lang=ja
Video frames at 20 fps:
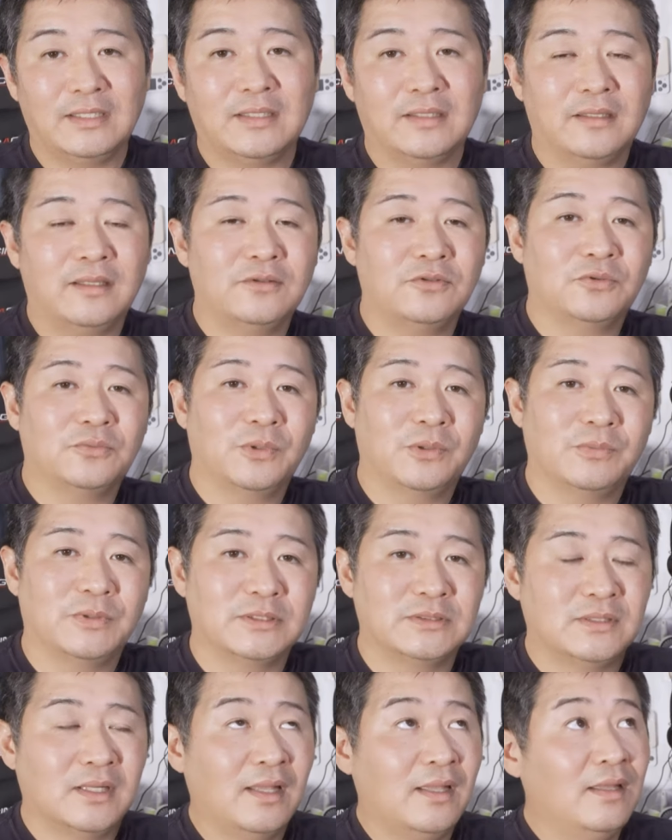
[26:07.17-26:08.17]
らいいかなと思い
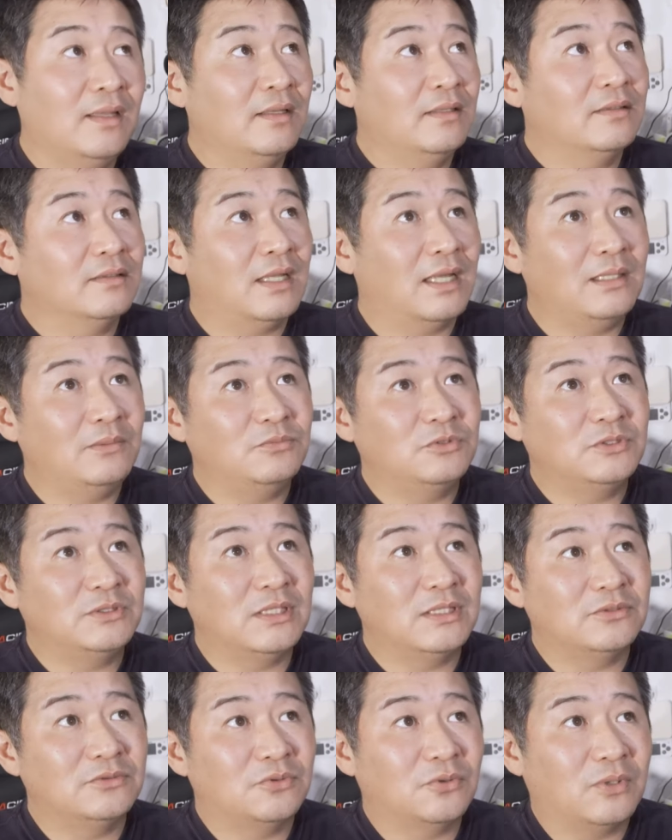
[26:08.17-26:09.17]
ます。
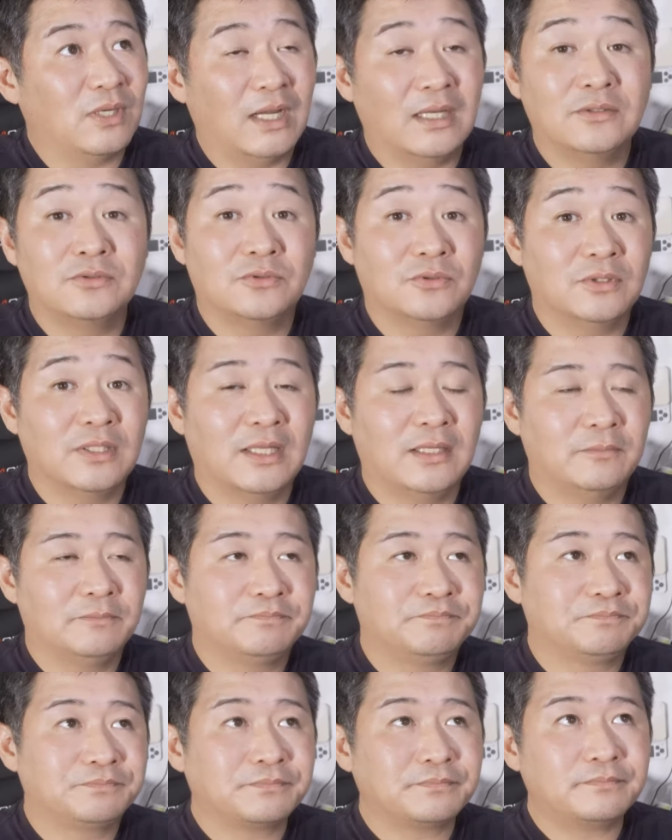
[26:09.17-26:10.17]
タイムセールとか入るとね、
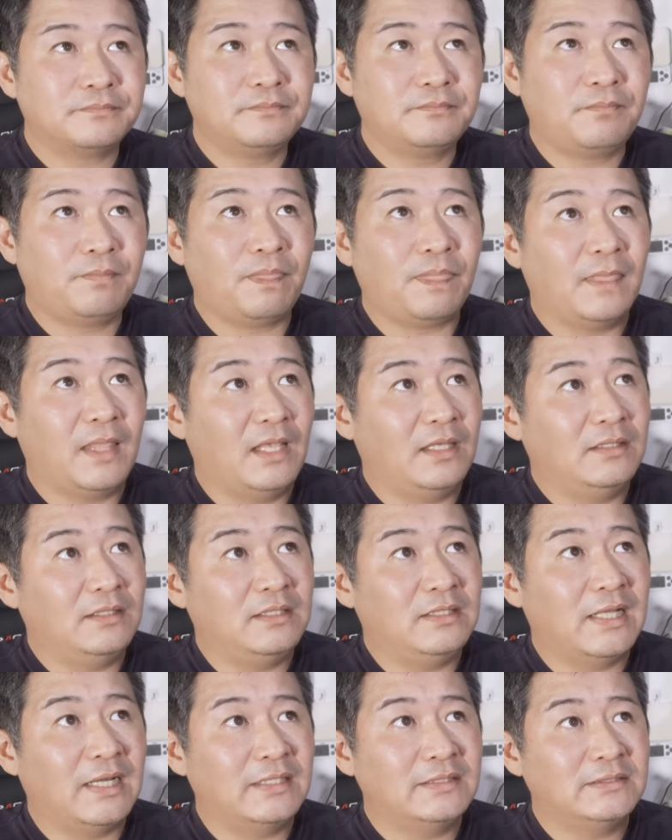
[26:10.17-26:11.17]

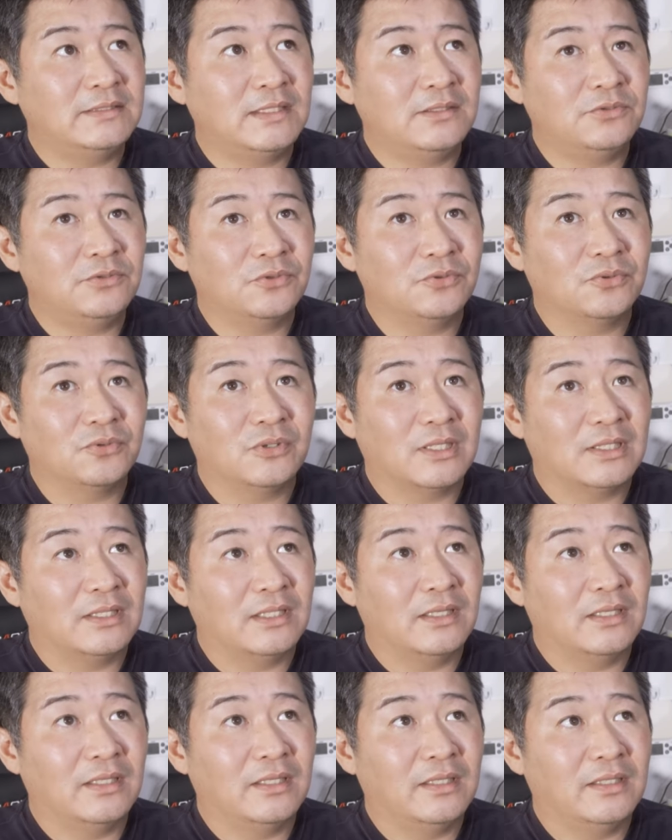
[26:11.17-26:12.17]
にだいセットとか
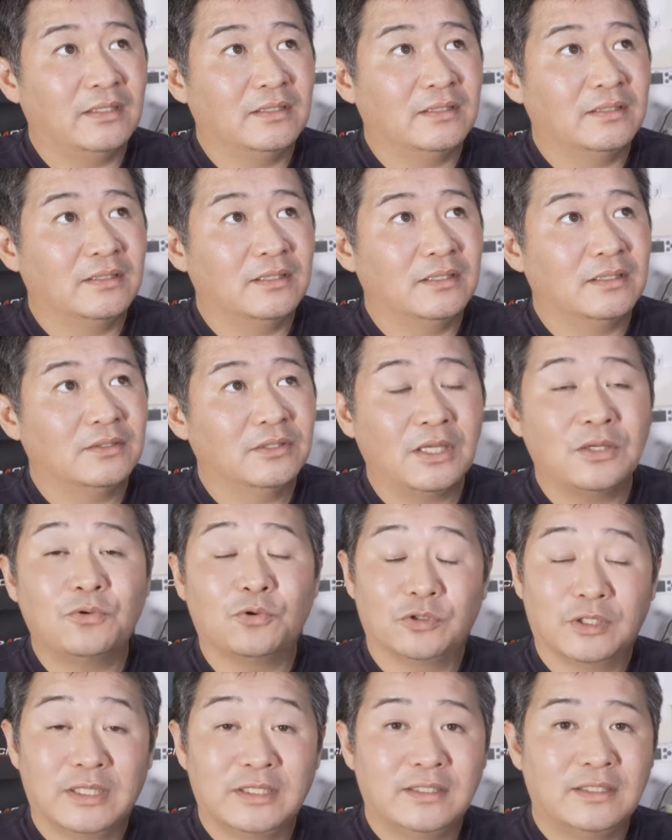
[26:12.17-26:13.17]
で
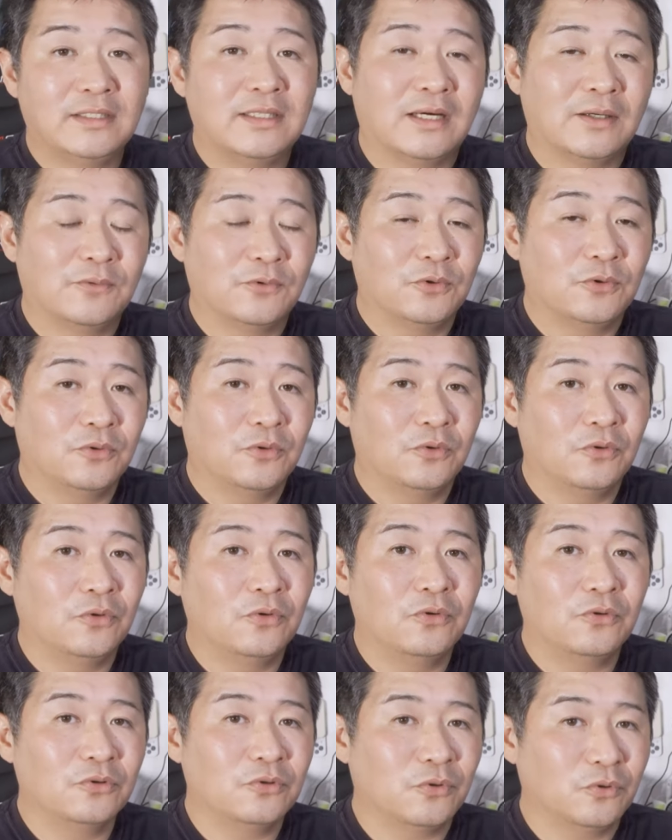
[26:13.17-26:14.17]
結構ね値段
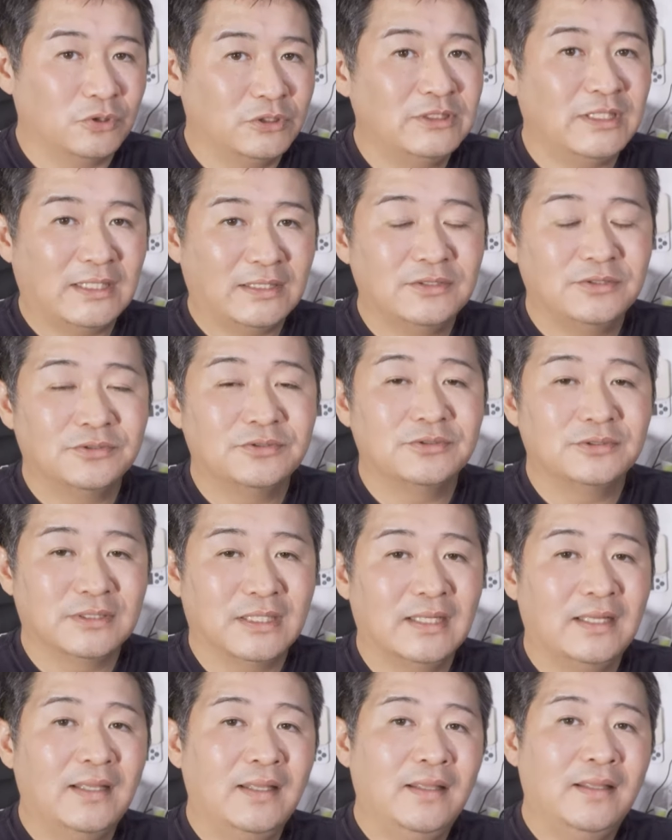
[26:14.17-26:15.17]
落ちたりするん
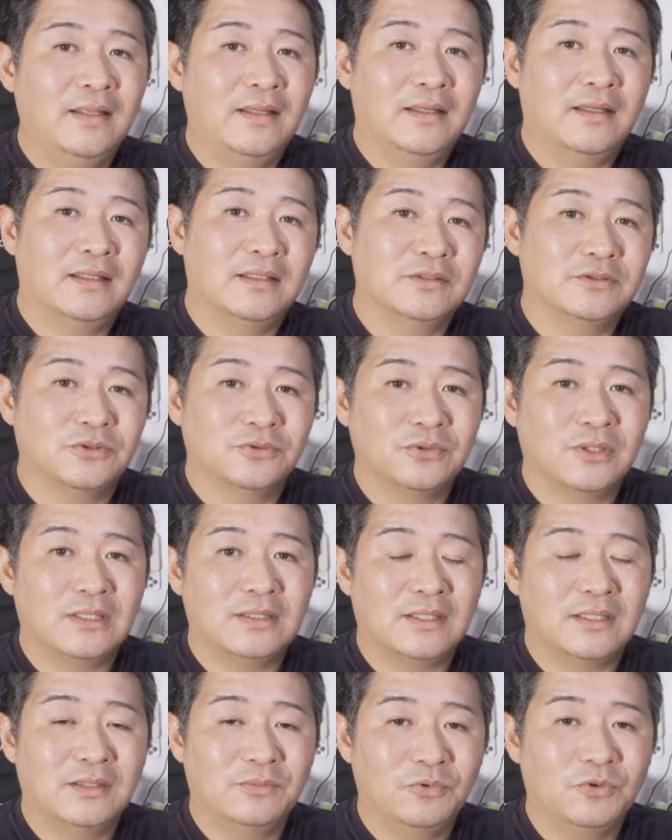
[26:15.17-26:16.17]
で、えー、その
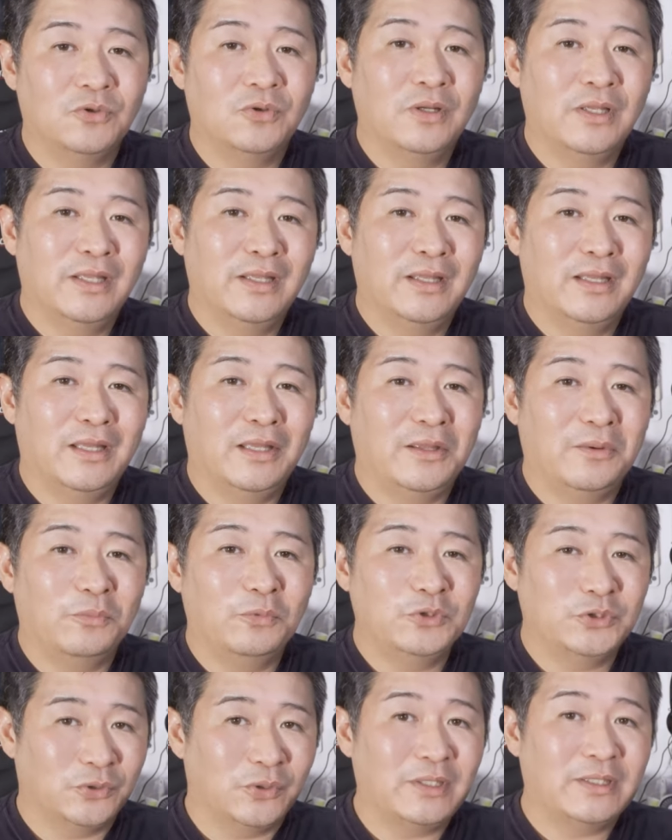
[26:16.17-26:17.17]
あたりも、えー、
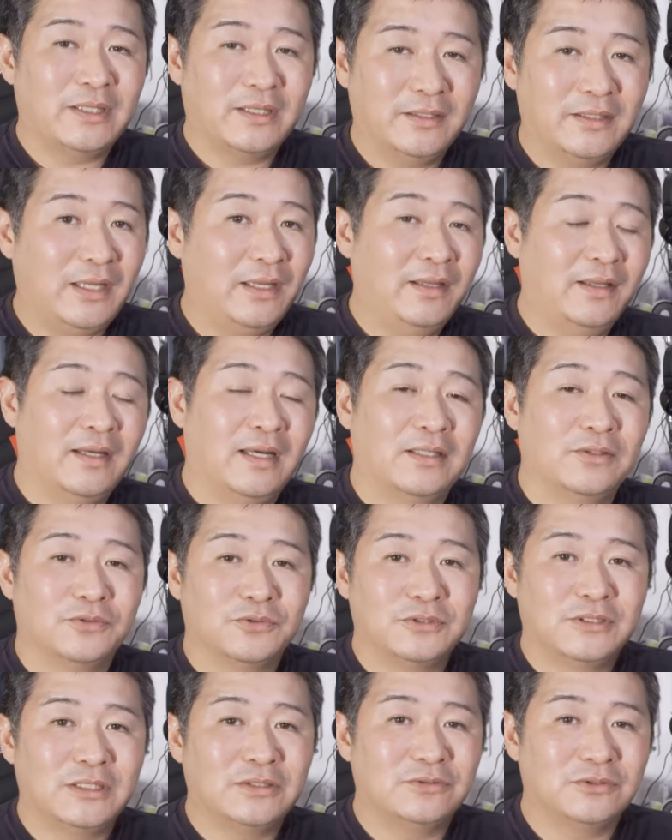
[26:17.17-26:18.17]
もしよかったらねあ
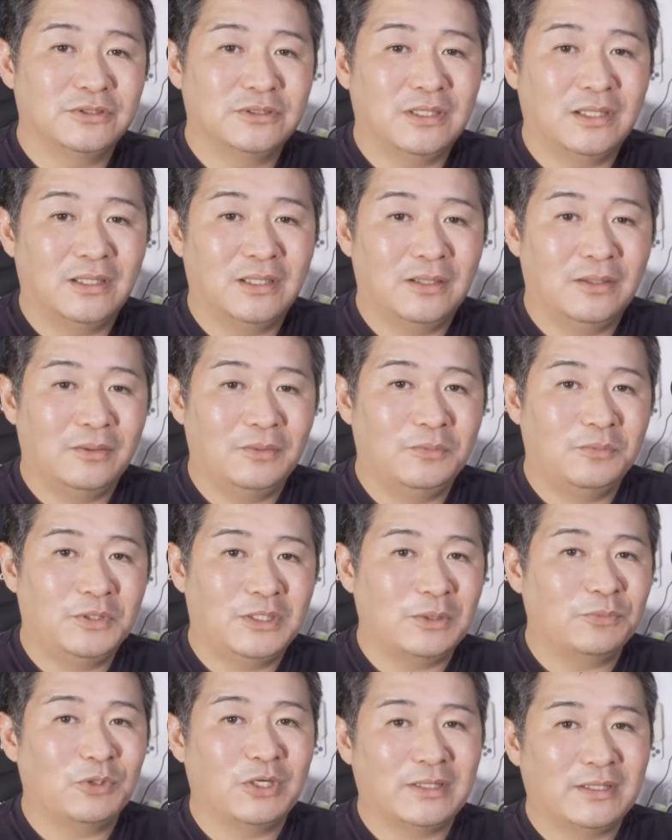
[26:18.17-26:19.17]
のチェックして
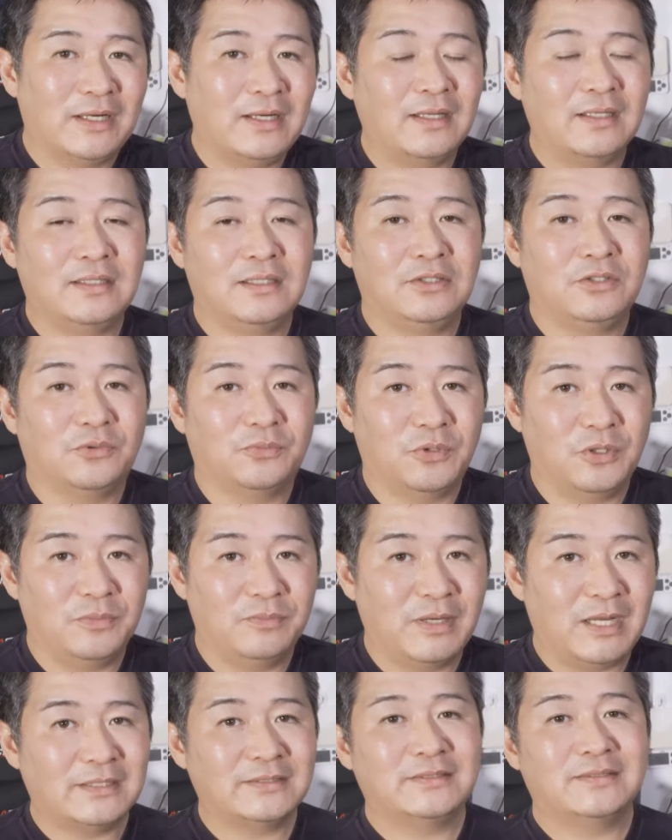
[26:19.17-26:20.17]
みてもらったらいいと思い
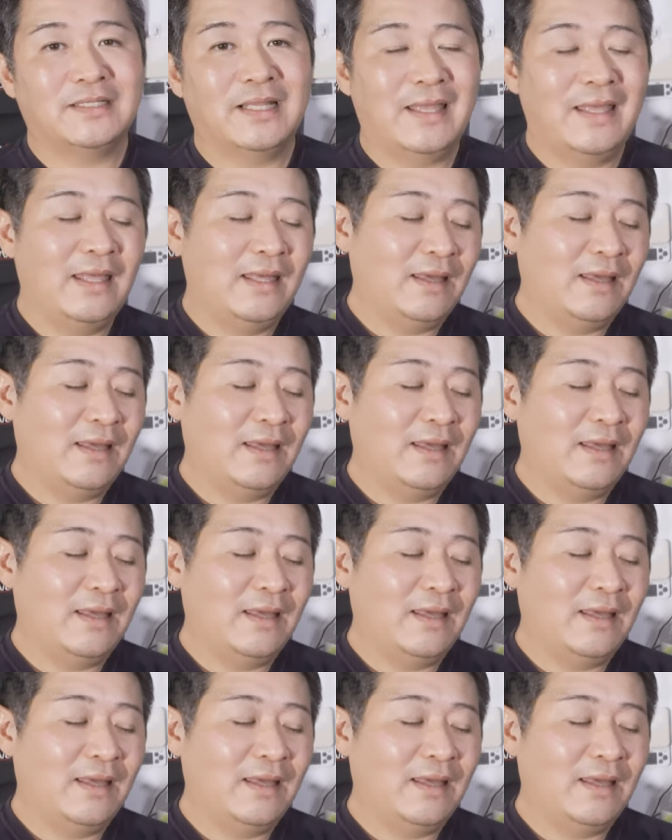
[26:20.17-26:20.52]
ます。